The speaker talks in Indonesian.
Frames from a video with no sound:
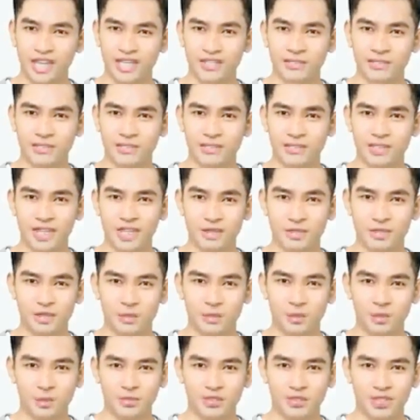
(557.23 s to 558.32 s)
dan
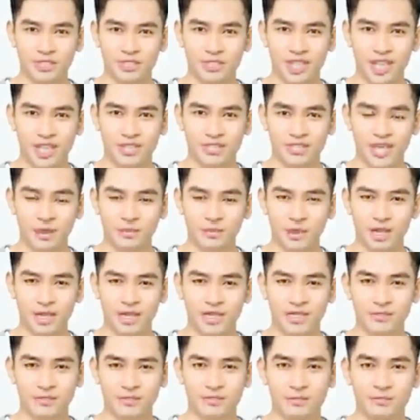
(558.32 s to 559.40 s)
kemudian
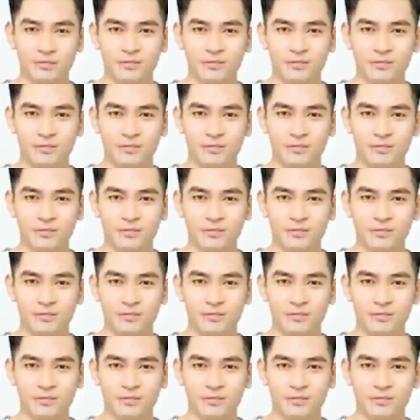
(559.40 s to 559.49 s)
disempurnakan oleh